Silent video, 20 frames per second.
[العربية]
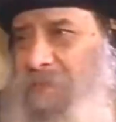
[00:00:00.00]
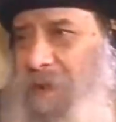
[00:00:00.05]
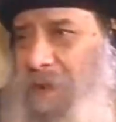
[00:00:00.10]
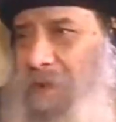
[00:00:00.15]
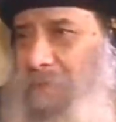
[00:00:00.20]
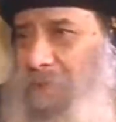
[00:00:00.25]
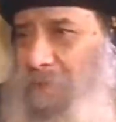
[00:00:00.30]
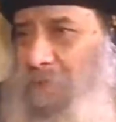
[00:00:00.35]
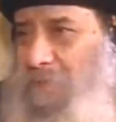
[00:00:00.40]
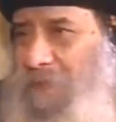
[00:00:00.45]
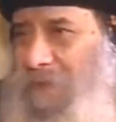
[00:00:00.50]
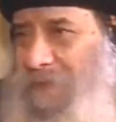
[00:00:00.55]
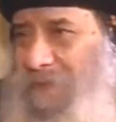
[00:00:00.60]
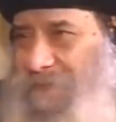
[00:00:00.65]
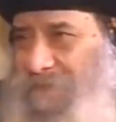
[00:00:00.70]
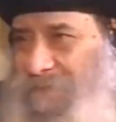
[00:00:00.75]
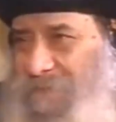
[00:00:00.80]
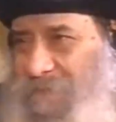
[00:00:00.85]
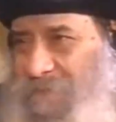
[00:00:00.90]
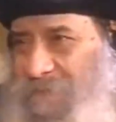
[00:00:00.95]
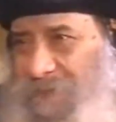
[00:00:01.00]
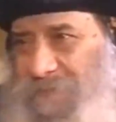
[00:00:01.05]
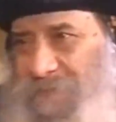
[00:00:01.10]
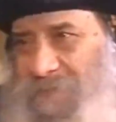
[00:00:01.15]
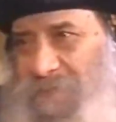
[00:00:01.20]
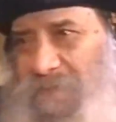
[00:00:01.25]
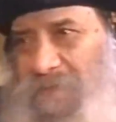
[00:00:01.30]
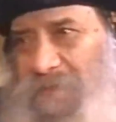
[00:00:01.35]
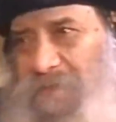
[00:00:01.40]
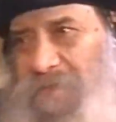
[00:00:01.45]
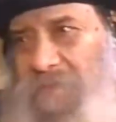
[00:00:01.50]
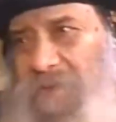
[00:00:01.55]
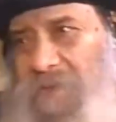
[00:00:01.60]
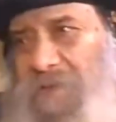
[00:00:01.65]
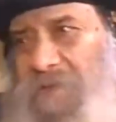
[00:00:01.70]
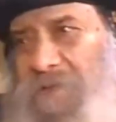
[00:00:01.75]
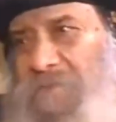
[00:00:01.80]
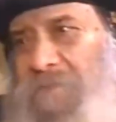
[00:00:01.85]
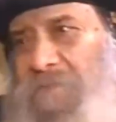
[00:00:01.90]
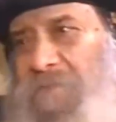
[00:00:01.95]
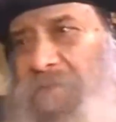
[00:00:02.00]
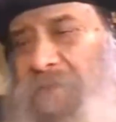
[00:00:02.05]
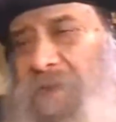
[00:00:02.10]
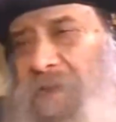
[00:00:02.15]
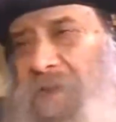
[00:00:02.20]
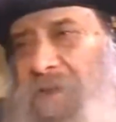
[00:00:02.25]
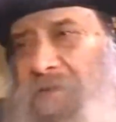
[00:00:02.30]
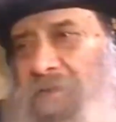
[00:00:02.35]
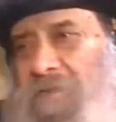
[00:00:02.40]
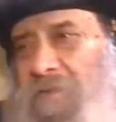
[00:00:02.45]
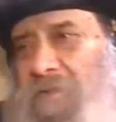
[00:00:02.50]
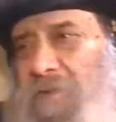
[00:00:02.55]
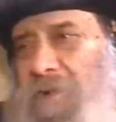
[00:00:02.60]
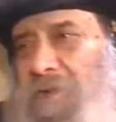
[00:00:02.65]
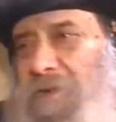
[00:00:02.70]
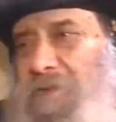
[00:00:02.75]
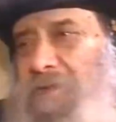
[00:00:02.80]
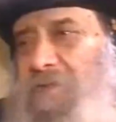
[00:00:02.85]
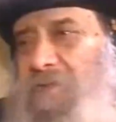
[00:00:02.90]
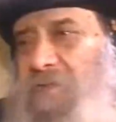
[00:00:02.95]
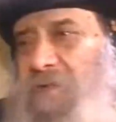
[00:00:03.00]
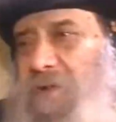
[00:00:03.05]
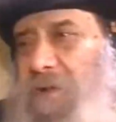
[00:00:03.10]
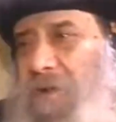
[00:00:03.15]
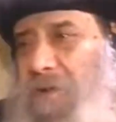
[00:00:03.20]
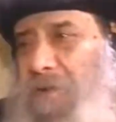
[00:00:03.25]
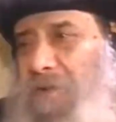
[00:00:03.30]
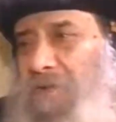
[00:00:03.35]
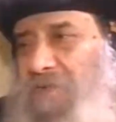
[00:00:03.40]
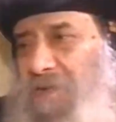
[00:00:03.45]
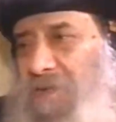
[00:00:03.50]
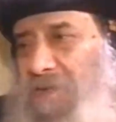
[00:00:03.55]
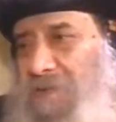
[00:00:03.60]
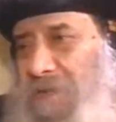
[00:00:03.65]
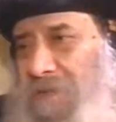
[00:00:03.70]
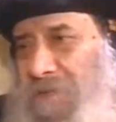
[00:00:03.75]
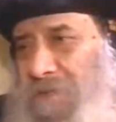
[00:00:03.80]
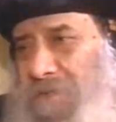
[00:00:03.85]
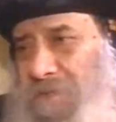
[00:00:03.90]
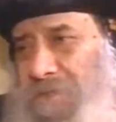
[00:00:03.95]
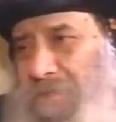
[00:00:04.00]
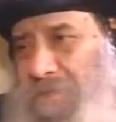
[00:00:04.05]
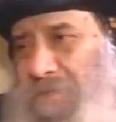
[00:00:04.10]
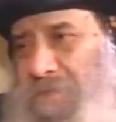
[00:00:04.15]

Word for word: فعملوا مجلة اسمها مجلة الشؤون الاجتماعية فوجدت فيها قصيدة